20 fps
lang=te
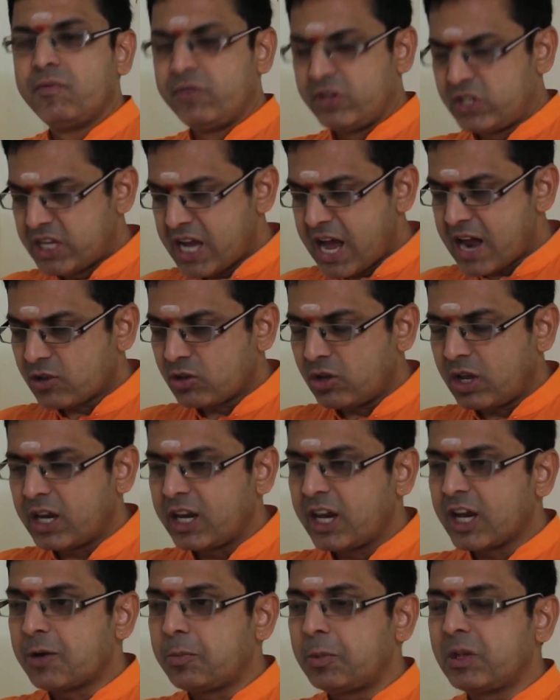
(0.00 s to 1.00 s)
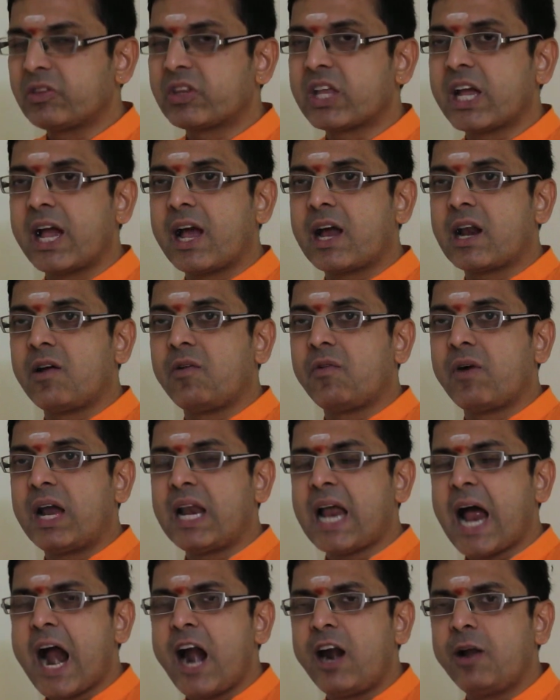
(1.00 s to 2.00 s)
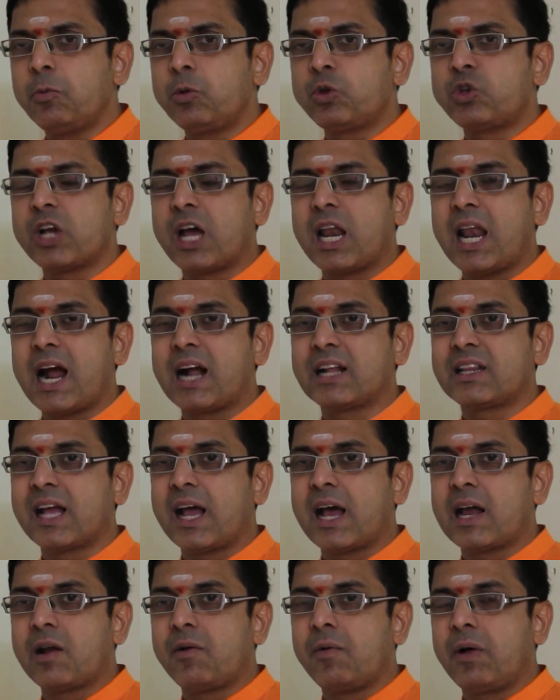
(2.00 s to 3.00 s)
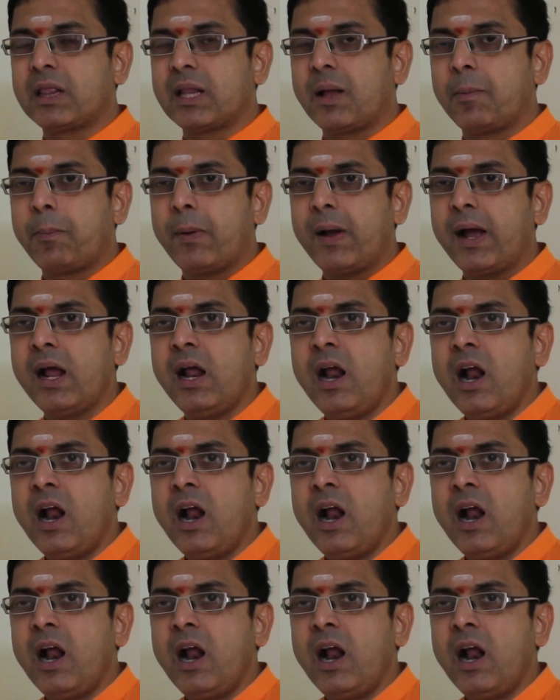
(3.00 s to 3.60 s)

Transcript: విద్యార్థులు అనేక మంది తయారవ్వాలి ఆణిముత్యాలాగా తయారవ్వాలి తప్ప